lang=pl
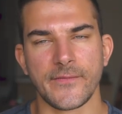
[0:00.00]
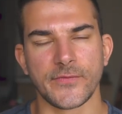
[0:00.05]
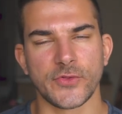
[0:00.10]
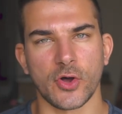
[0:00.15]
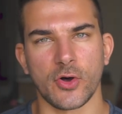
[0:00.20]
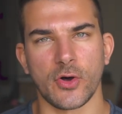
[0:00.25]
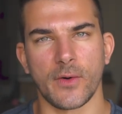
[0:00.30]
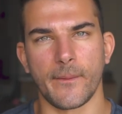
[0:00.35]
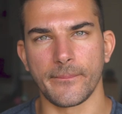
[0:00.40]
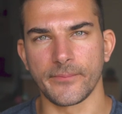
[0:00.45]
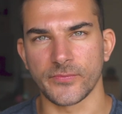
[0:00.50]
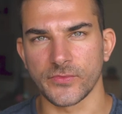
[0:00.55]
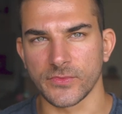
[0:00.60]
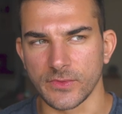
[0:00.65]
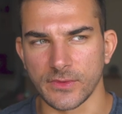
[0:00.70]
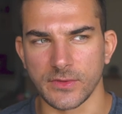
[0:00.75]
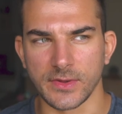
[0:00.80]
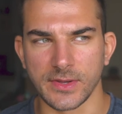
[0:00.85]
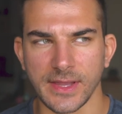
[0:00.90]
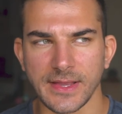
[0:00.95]
to
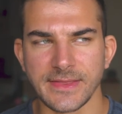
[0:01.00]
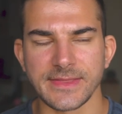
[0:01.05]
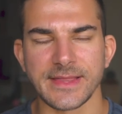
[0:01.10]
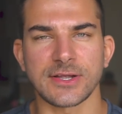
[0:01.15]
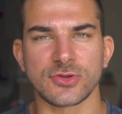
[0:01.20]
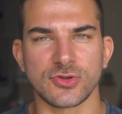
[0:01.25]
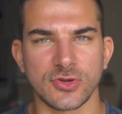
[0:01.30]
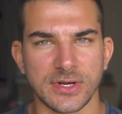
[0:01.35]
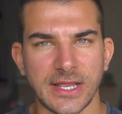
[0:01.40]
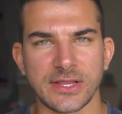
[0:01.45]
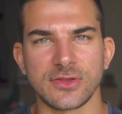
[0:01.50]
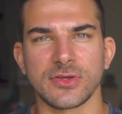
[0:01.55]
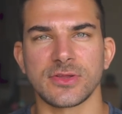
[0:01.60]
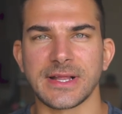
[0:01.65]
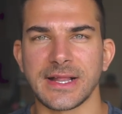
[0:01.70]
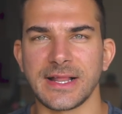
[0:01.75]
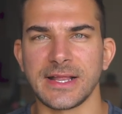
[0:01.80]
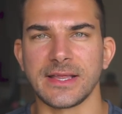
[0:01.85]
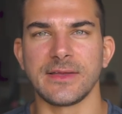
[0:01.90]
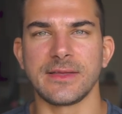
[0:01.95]
jednak to radio
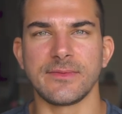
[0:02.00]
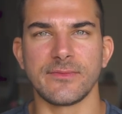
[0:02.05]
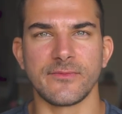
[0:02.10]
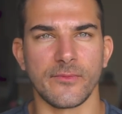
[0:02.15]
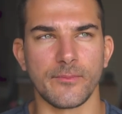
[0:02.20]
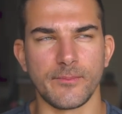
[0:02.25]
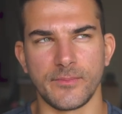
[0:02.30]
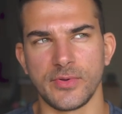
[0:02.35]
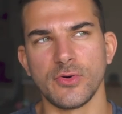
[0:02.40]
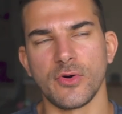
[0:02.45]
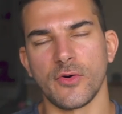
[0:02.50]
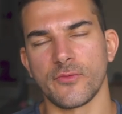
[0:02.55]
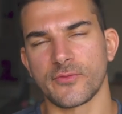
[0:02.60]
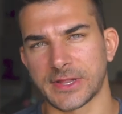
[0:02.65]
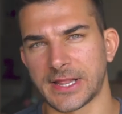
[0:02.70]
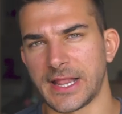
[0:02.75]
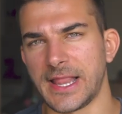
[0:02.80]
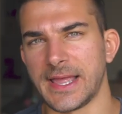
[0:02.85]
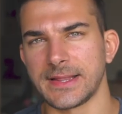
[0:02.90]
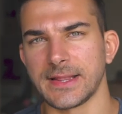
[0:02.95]
dalej było
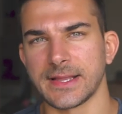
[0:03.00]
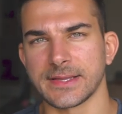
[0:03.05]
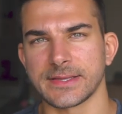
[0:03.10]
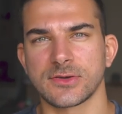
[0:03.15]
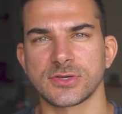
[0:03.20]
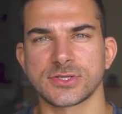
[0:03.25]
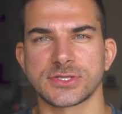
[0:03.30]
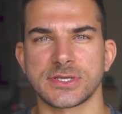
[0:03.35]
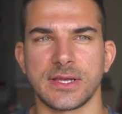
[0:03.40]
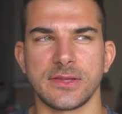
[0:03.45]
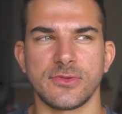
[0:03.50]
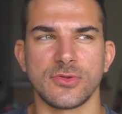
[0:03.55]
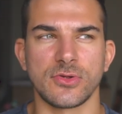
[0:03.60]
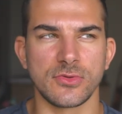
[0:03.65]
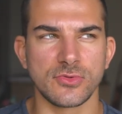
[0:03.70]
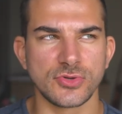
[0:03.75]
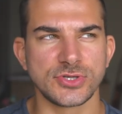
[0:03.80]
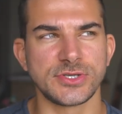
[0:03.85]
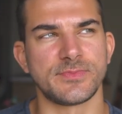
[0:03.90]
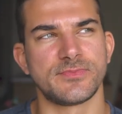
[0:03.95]
w tle, dlatego że no,
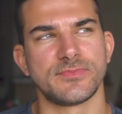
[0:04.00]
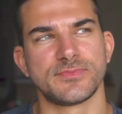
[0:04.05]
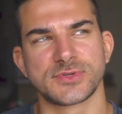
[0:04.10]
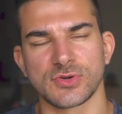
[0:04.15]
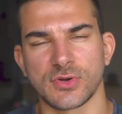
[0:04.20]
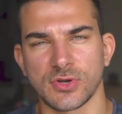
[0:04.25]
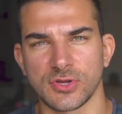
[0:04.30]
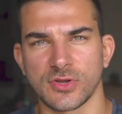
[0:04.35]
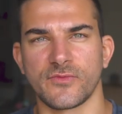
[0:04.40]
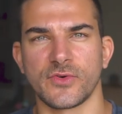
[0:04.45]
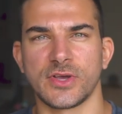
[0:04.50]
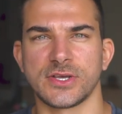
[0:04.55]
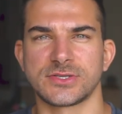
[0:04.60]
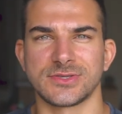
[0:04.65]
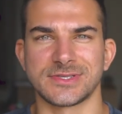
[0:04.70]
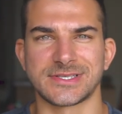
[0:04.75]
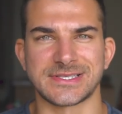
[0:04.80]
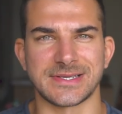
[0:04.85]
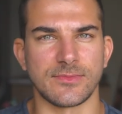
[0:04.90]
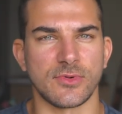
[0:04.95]
ludzie przykładowo
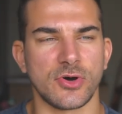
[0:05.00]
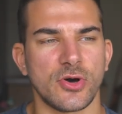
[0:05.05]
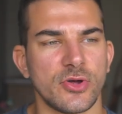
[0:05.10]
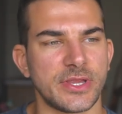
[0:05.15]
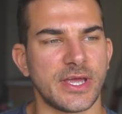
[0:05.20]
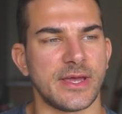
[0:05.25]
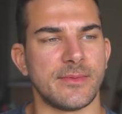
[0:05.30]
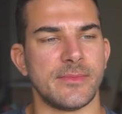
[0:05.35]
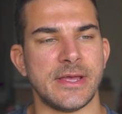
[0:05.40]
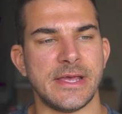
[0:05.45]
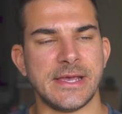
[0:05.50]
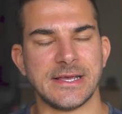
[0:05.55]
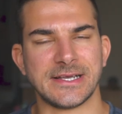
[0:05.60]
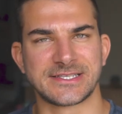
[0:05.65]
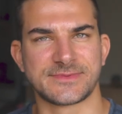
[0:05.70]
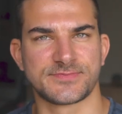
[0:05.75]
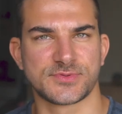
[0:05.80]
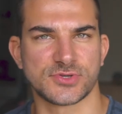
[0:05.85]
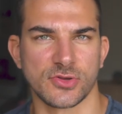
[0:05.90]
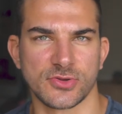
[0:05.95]
jeżdżąc samochodem,
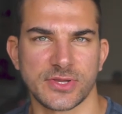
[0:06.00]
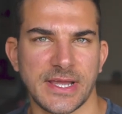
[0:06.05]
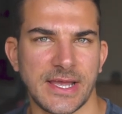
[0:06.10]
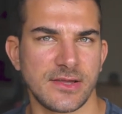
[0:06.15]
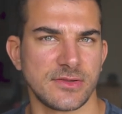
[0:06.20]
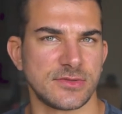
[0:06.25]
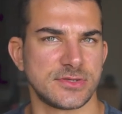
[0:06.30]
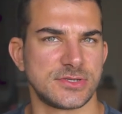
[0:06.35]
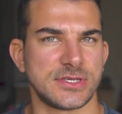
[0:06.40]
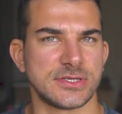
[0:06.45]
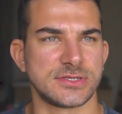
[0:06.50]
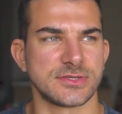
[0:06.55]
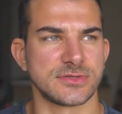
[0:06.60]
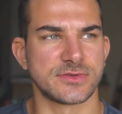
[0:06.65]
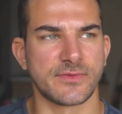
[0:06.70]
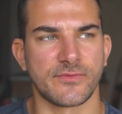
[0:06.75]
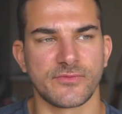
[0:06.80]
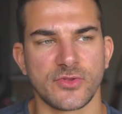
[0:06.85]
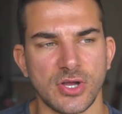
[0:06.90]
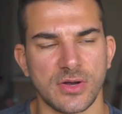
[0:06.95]
sprzątając,
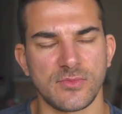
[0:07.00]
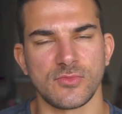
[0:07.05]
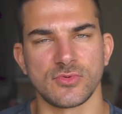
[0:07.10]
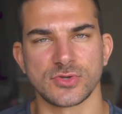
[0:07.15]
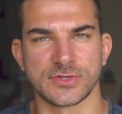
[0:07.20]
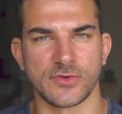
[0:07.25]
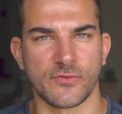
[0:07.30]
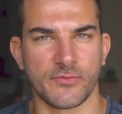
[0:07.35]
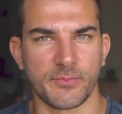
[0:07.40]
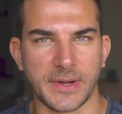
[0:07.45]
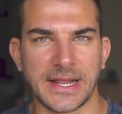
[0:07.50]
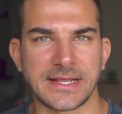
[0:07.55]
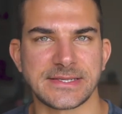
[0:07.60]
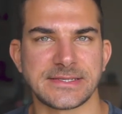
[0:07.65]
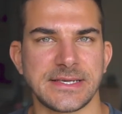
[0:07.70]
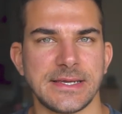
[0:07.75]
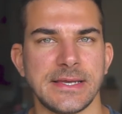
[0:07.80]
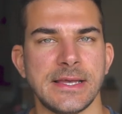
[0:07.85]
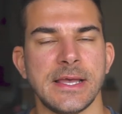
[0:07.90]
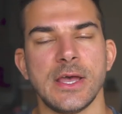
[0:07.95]
siedząc w domu czy w
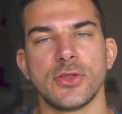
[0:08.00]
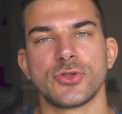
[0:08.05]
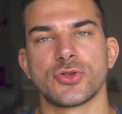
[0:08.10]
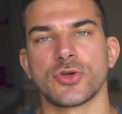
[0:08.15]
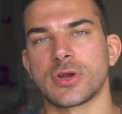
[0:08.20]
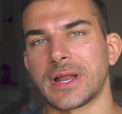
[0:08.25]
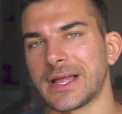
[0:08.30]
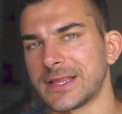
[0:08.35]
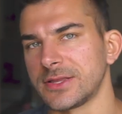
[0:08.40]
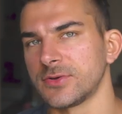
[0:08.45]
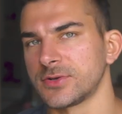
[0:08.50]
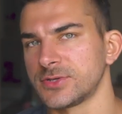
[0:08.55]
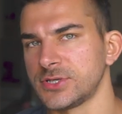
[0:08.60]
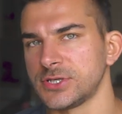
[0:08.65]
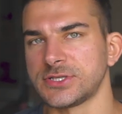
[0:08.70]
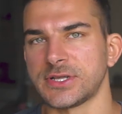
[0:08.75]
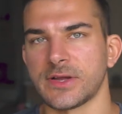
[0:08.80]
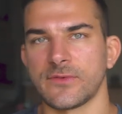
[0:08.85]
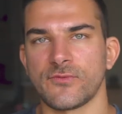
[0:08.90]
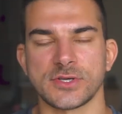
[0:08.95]
pracy, to radio
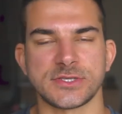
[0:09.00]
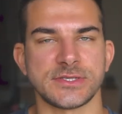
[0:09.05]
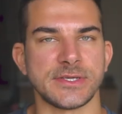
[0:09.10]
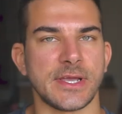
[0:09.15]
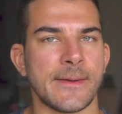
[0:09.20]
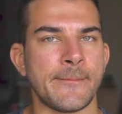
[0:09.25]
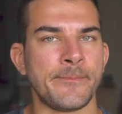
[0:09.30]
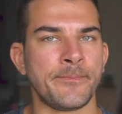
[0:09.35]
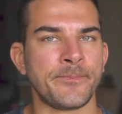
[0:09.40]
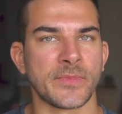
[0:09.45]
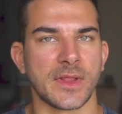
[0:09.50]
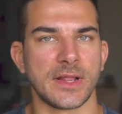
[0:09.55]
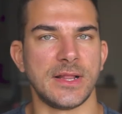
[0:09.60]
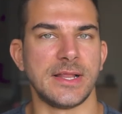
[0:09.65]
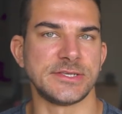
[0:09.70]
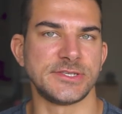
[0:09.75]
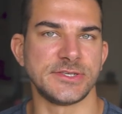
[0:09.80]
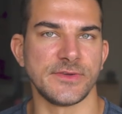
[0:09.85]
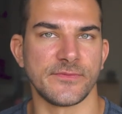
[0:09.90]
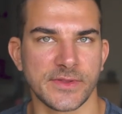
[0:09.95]
gdzieś tam właśnie
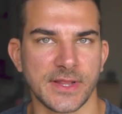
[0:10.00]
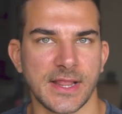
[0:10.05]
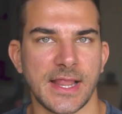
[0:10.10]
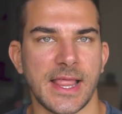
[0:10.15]
leci w